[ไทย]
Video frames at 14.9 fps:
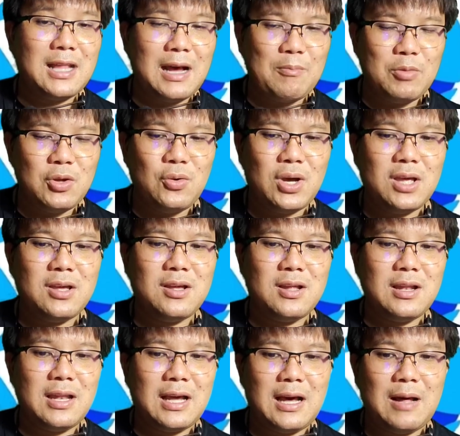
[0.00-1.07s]
ธรรมด้วย
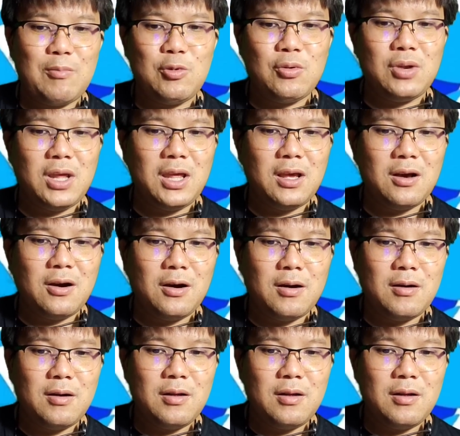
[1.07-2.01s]
นะครับตรงนี้ก็